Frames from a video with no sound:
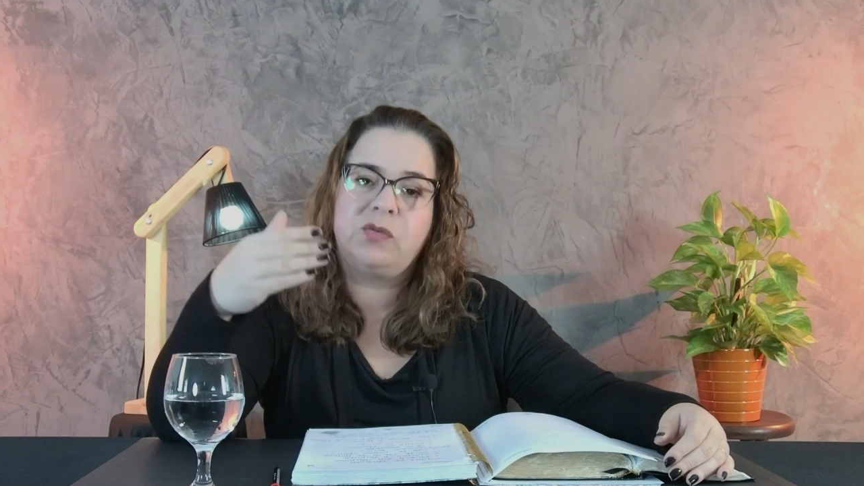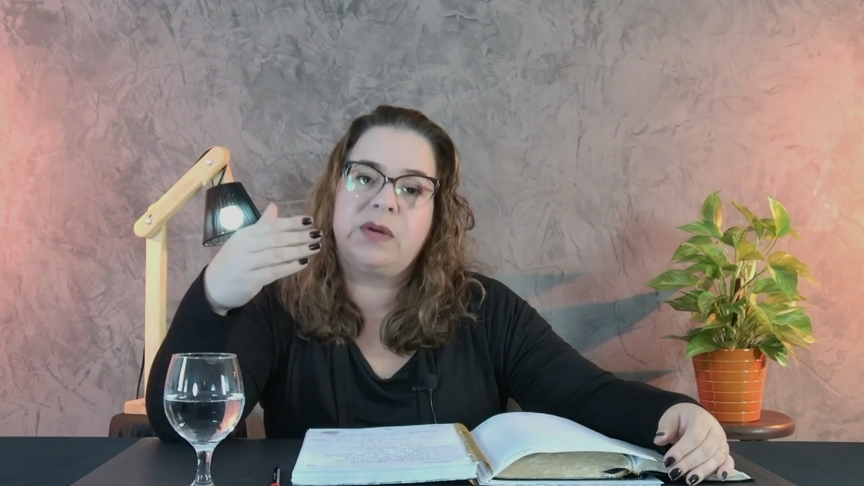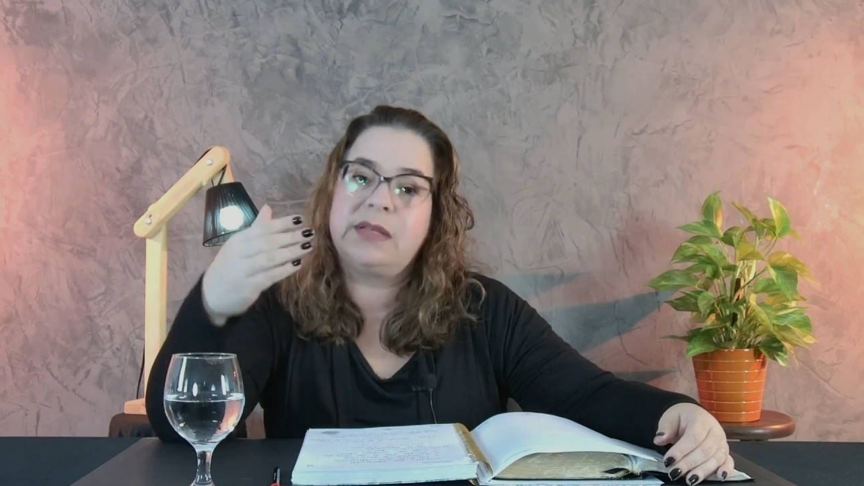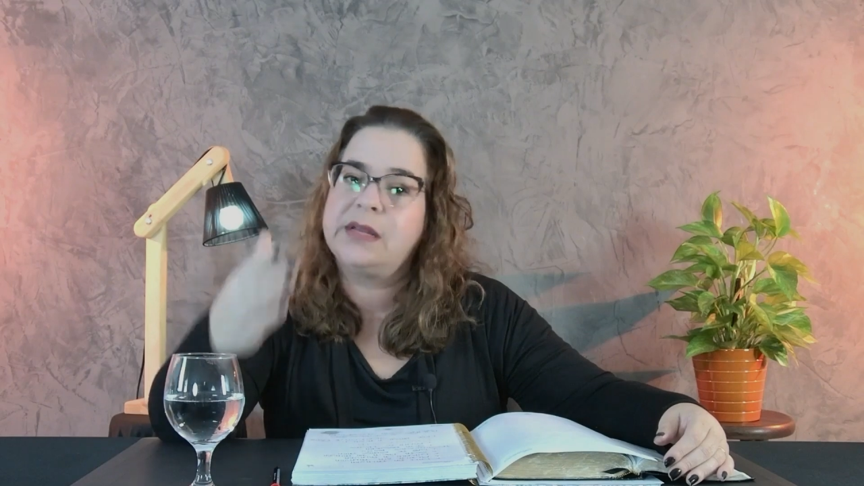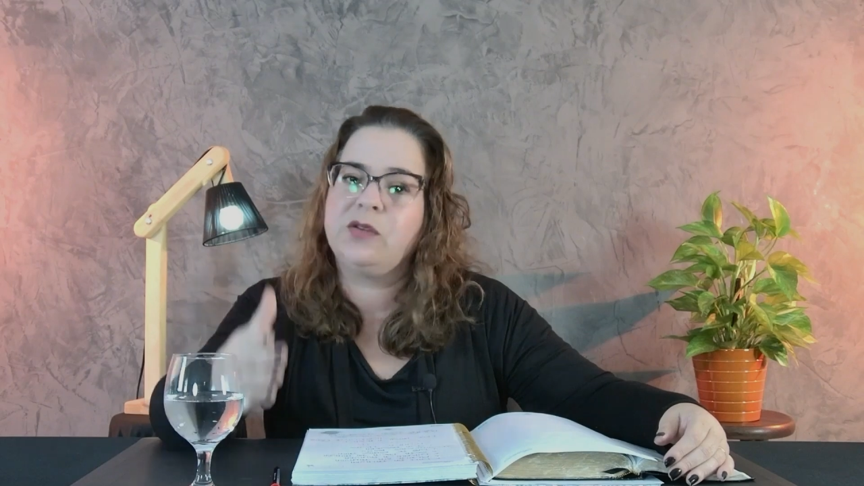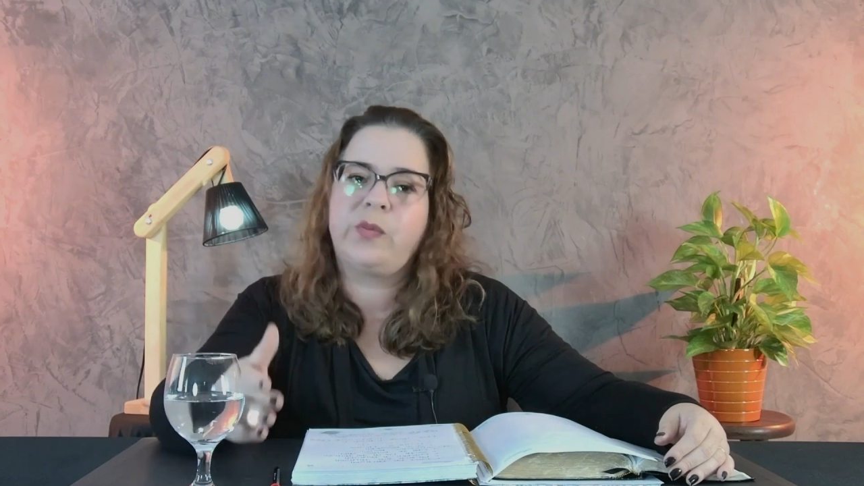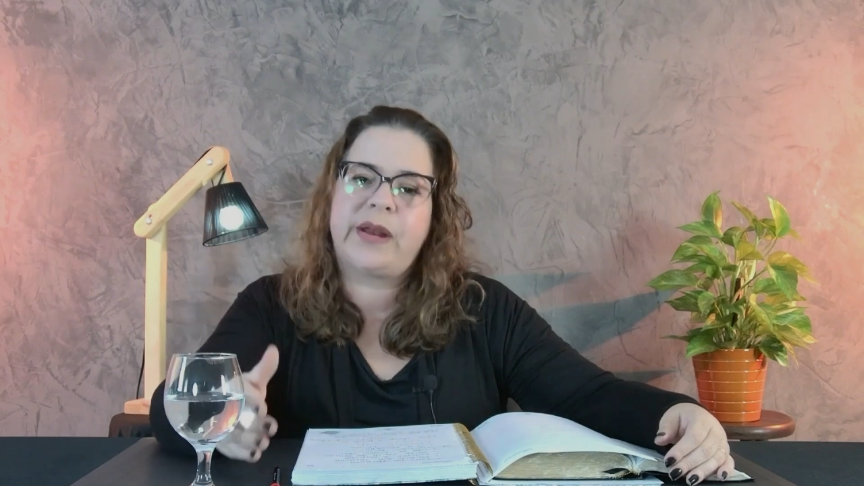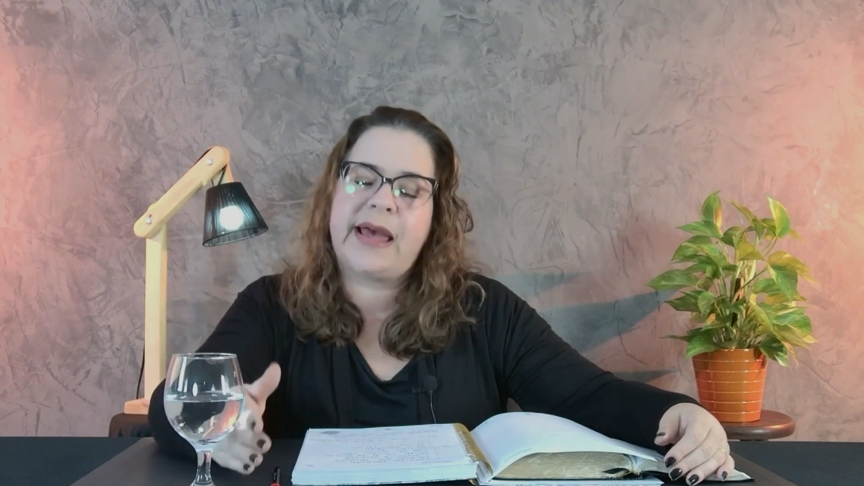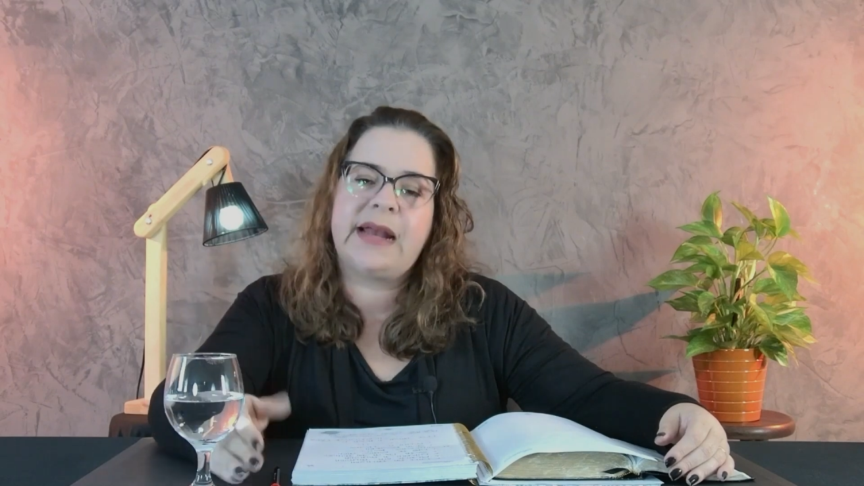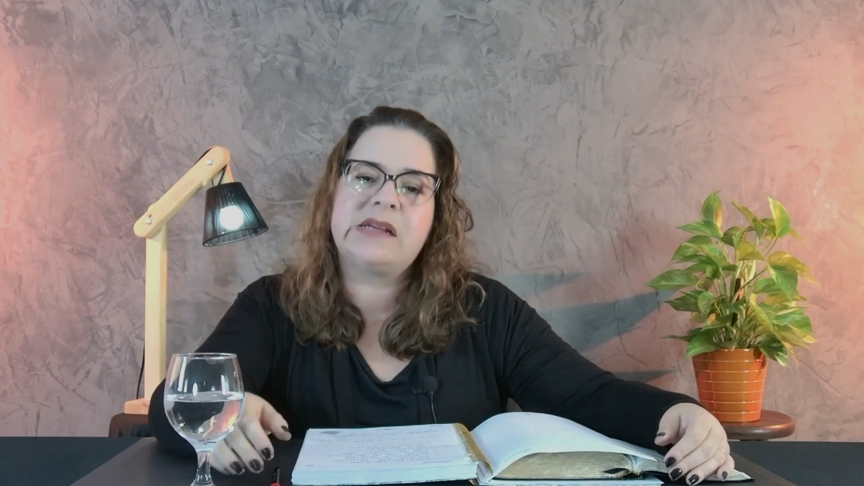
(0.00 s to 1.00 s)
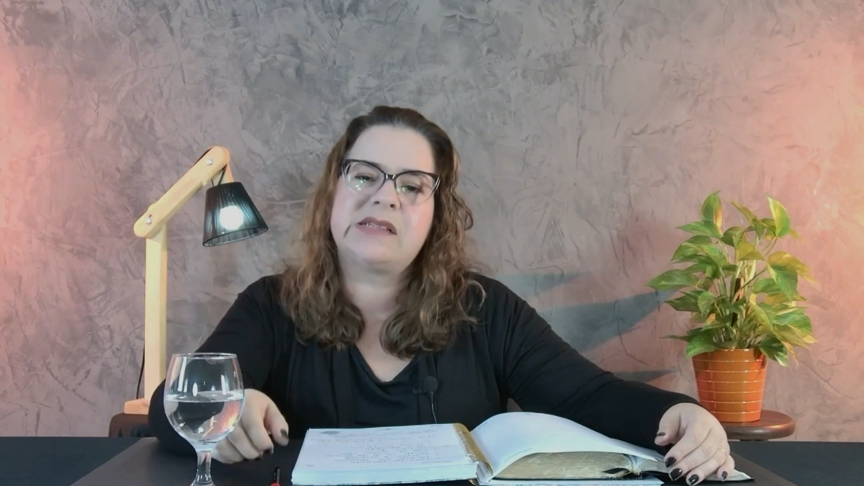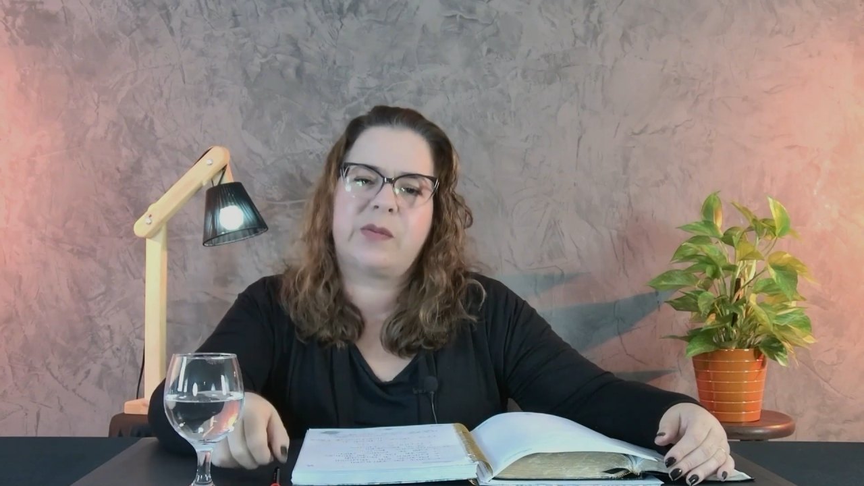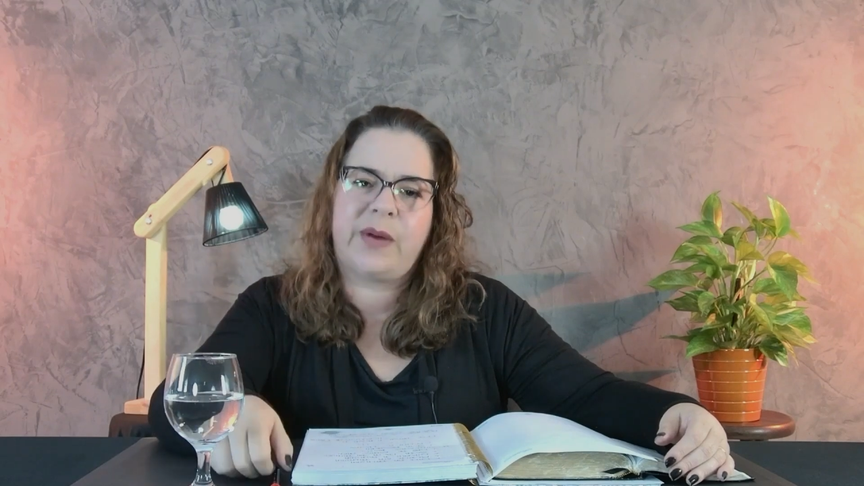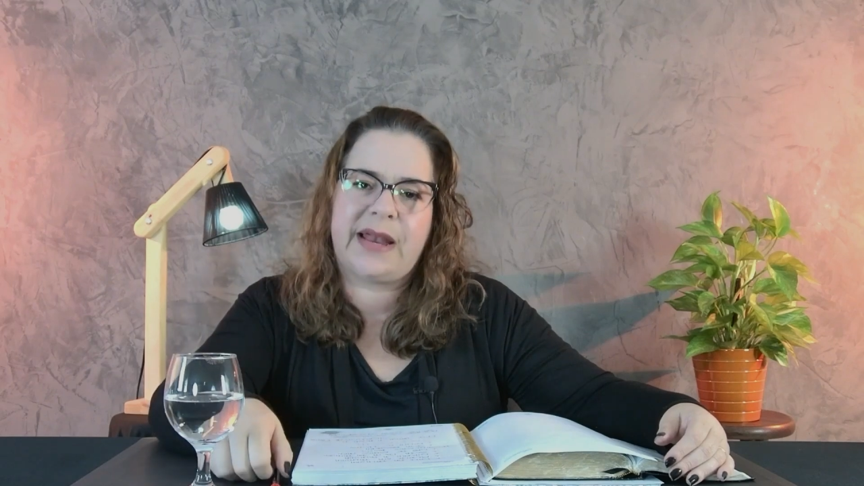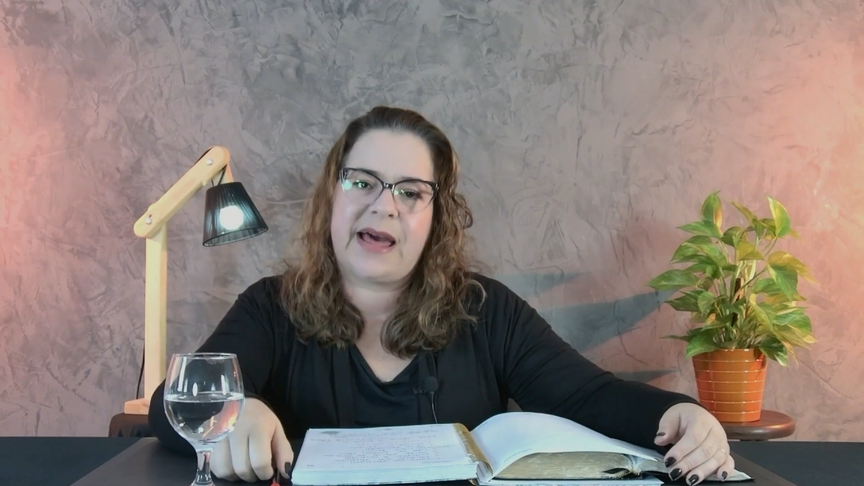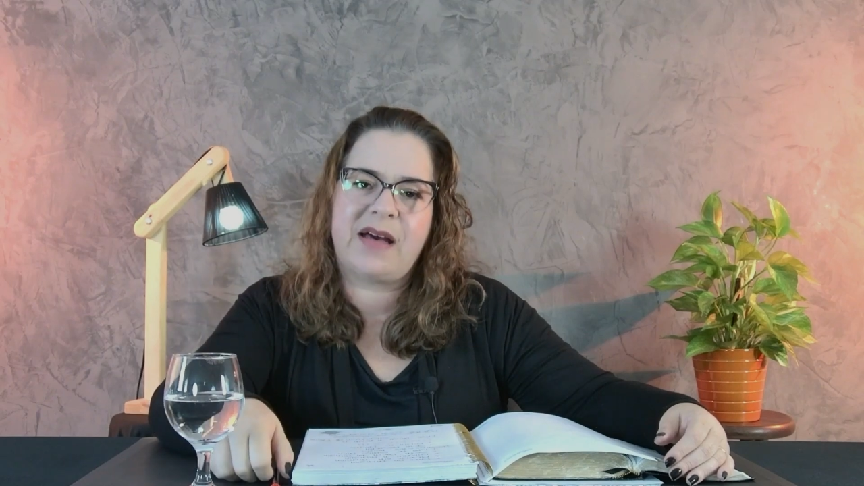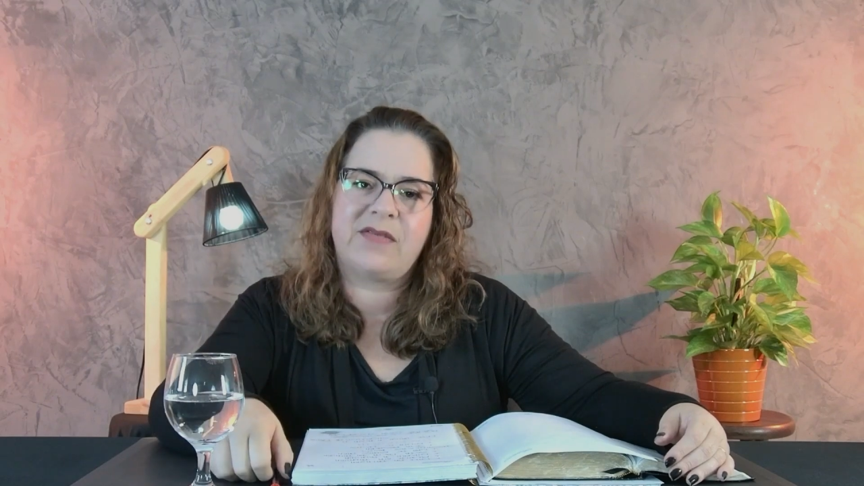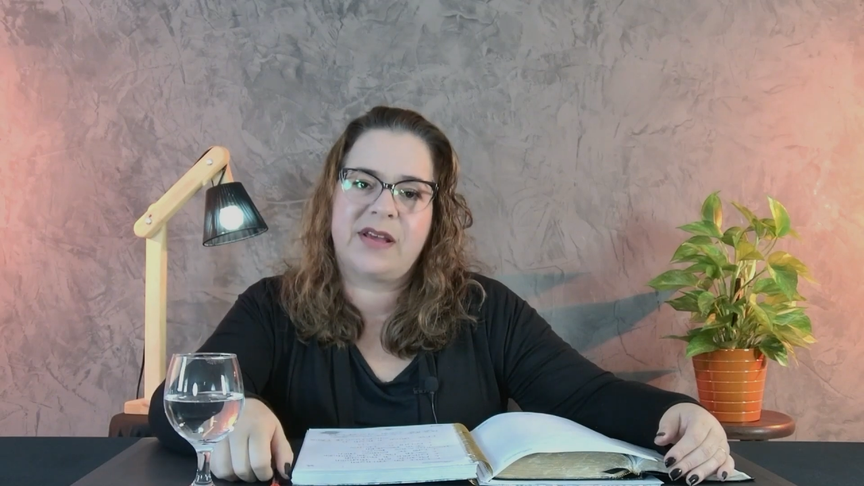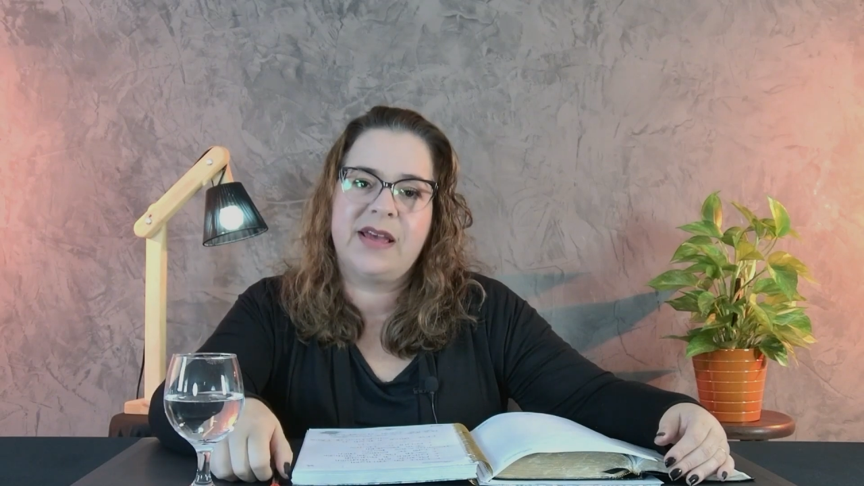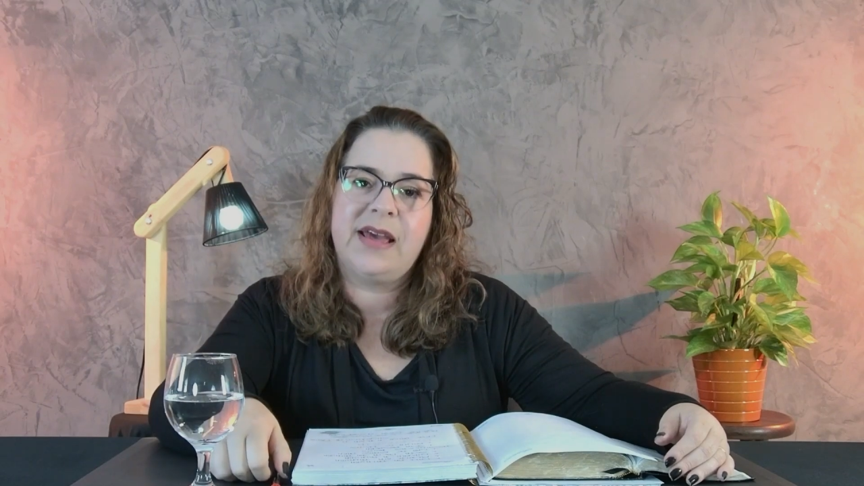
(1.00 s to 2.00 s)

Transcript: mandando para ela essa palavra